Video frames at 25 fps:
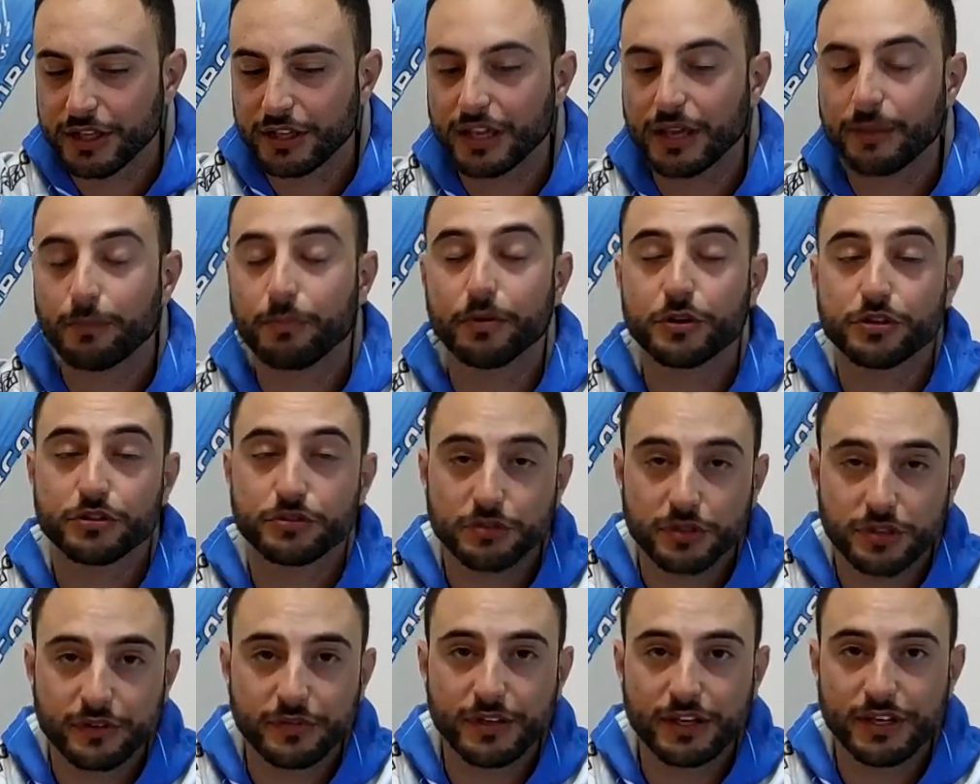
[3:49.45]
che poi
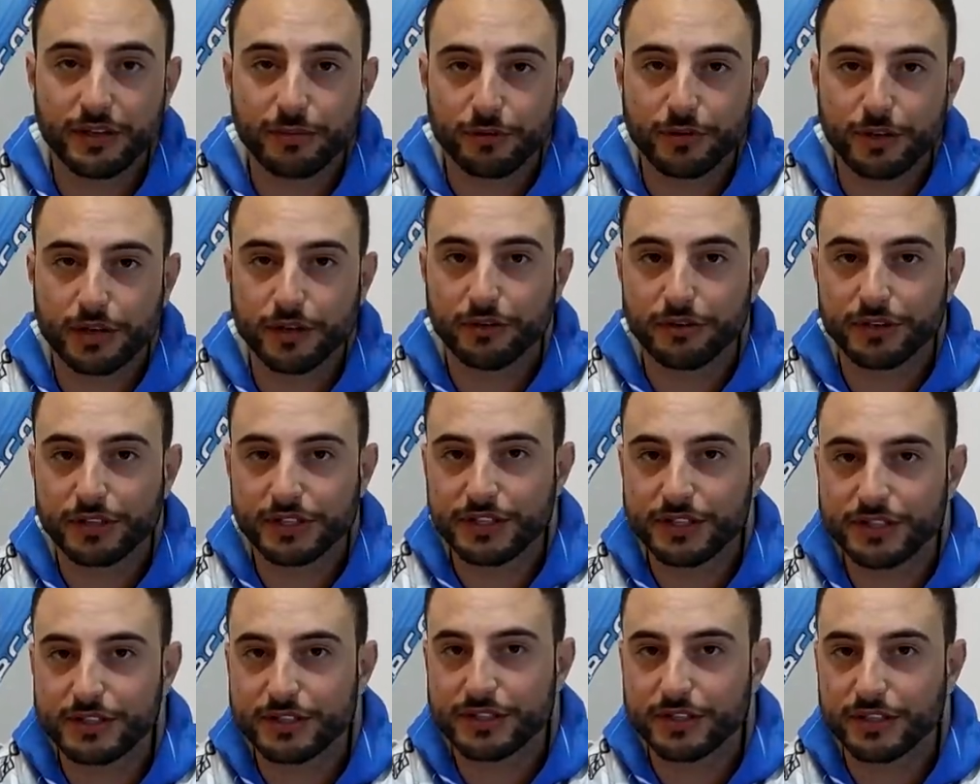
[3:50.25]
sono i veri
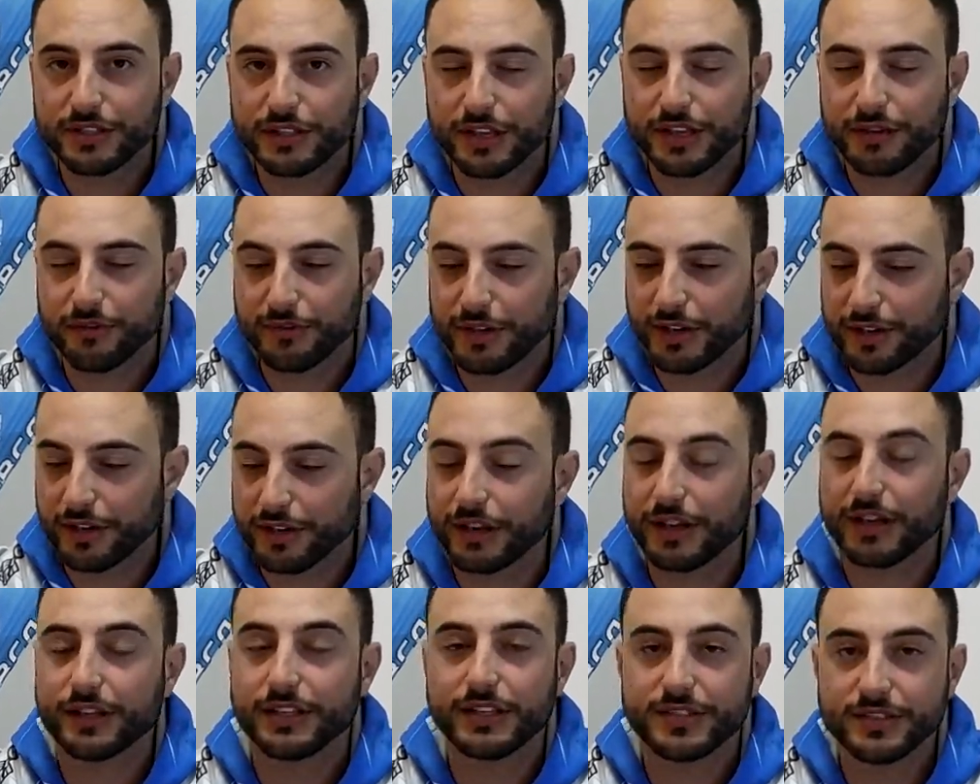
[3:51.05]
protagonisti e i veri
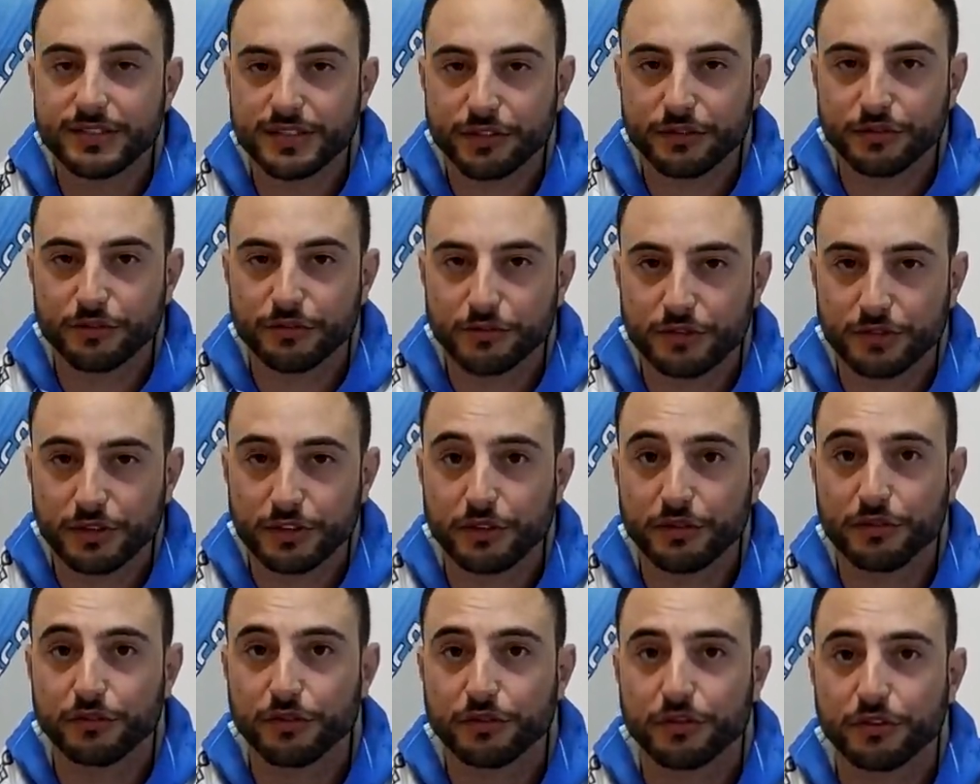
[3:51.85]
realizzatori
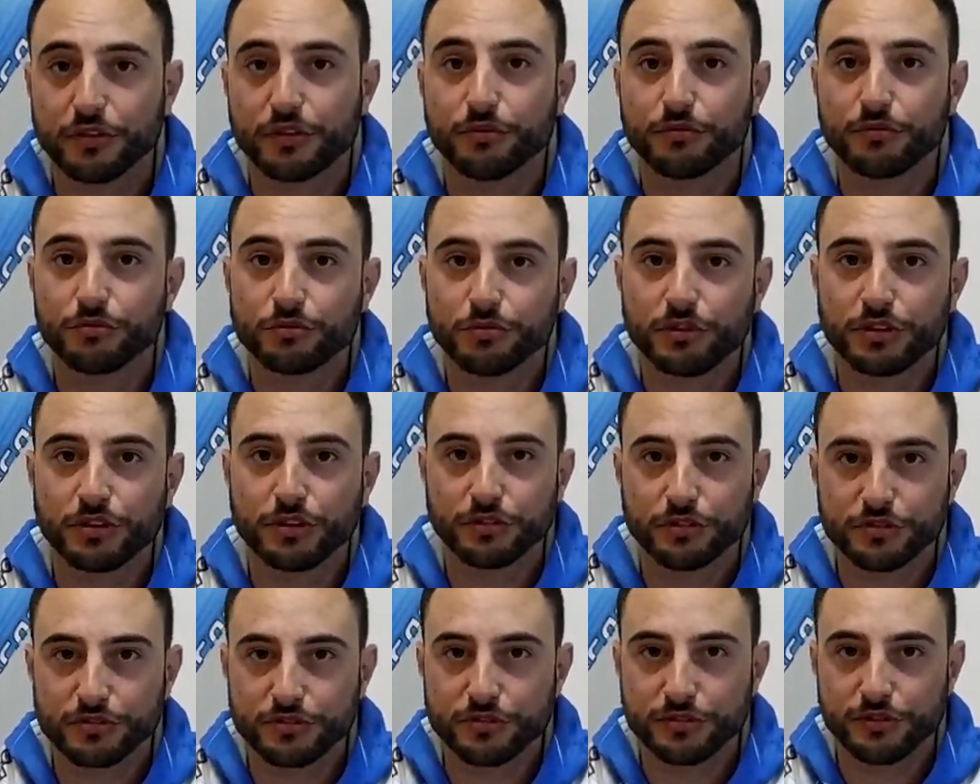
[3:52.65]
di, di tutto il
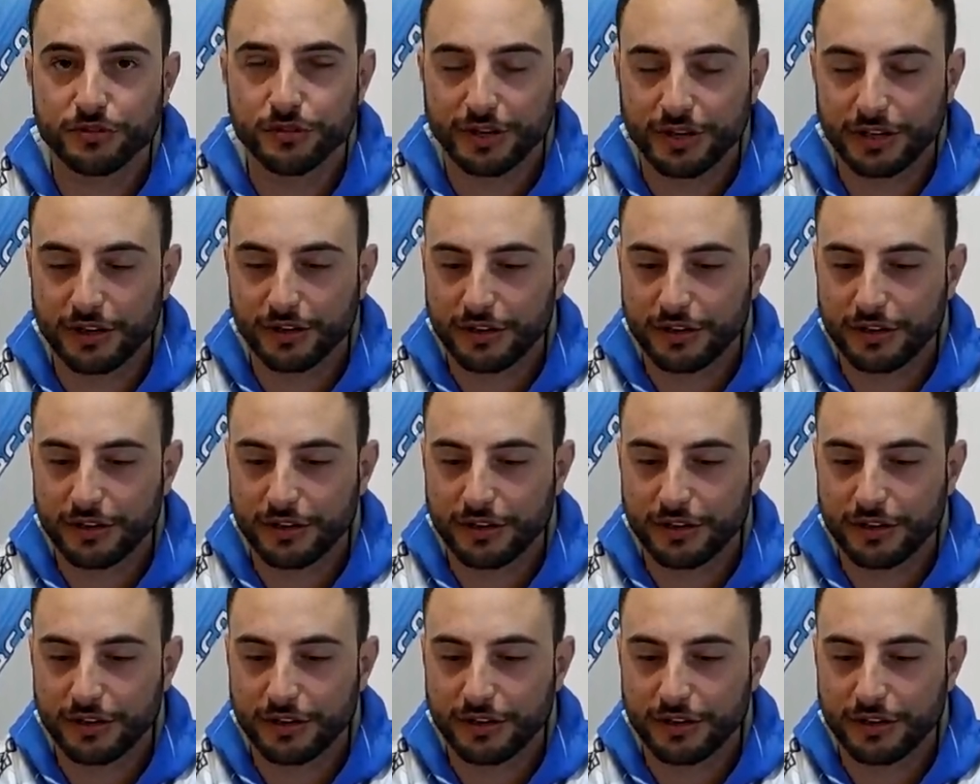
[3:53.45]
nostro